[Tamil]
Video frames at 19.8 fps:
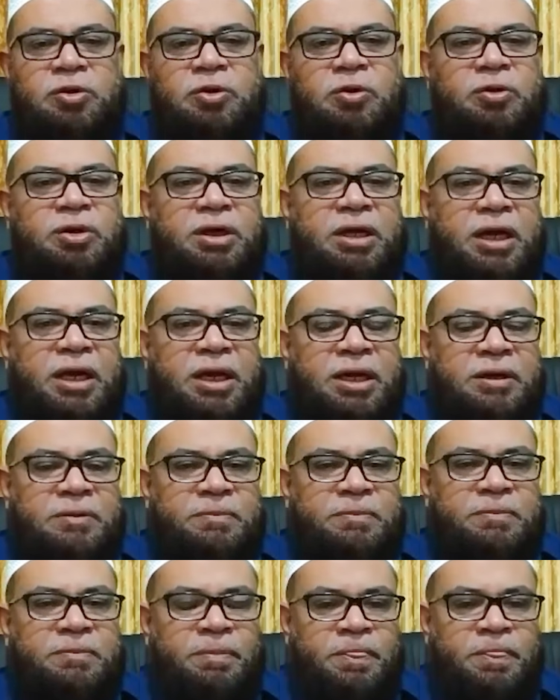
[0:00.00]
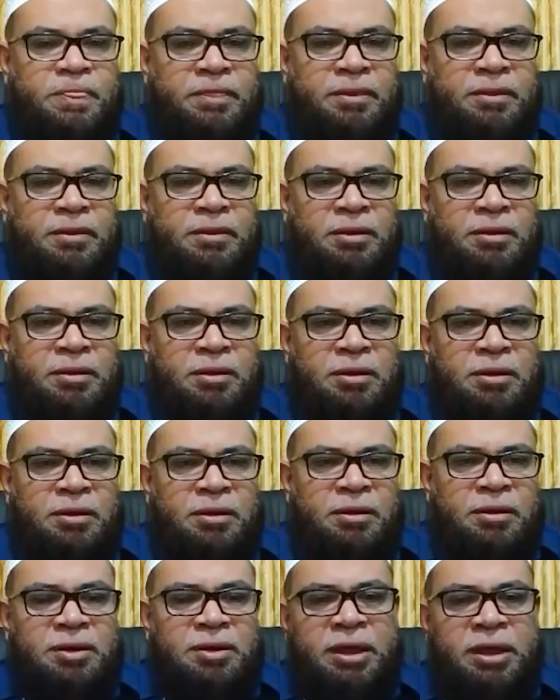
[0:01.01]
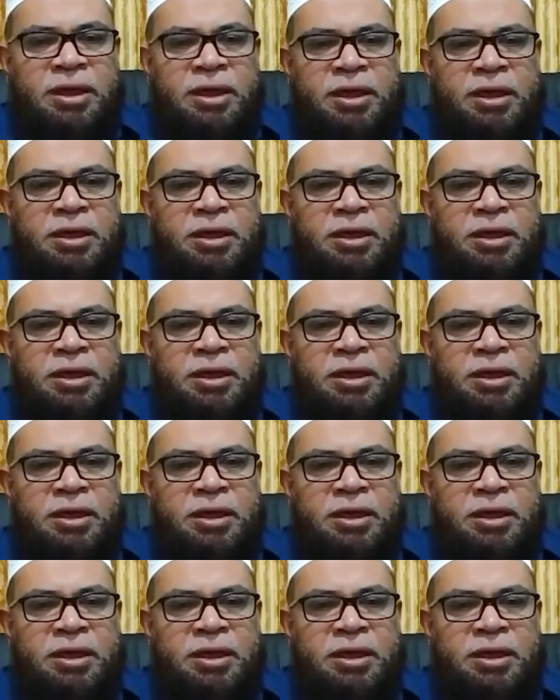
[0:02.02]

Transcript: உட்கொண்டால் நீங்கள்